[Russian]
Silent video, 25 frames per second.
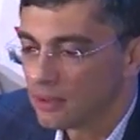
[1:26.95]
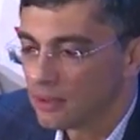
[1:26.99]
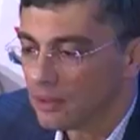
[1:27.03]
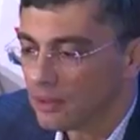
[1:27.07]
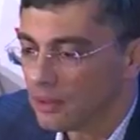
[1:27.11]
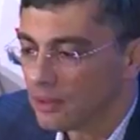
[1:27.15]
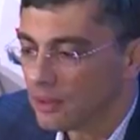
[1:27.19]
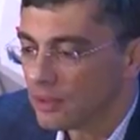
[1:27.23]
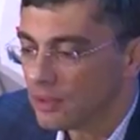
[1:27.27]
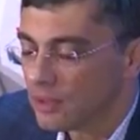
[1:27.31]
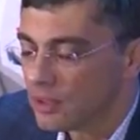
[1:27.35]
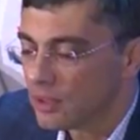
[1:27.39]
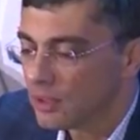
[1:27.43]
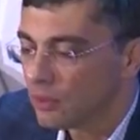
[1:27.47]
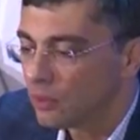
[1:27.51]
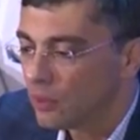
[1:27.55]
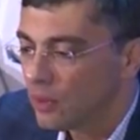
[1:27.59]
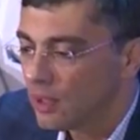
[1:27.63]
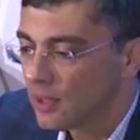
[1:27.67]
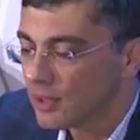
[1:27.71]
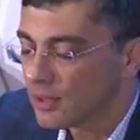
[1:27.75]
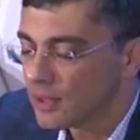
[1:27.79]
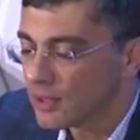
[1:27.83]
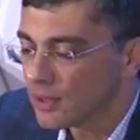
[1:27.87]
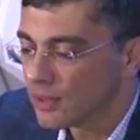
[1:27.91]
э,
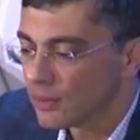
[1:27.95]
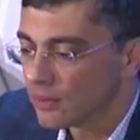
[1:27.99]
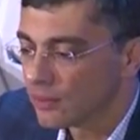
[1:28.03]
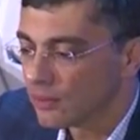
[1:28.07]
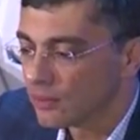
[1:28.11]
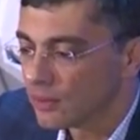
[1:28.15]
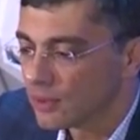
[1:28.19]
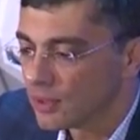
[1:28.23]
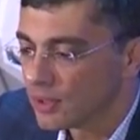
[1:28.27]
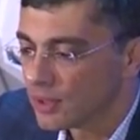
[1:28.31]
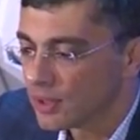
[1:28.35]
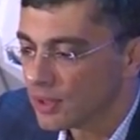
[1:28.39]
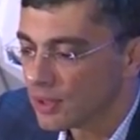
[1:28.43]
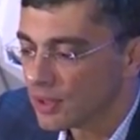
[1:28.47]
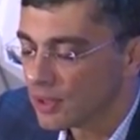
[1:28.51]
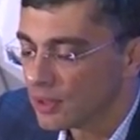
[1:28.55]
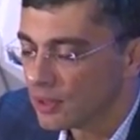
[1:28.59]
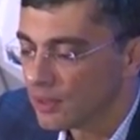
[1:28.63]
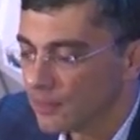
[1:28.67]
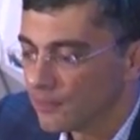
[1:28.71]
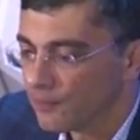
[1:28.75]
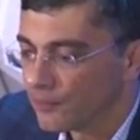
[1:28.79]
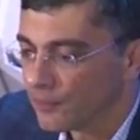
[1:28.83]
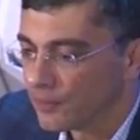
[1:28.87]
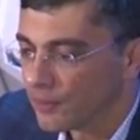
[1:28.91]
ситуацию с э,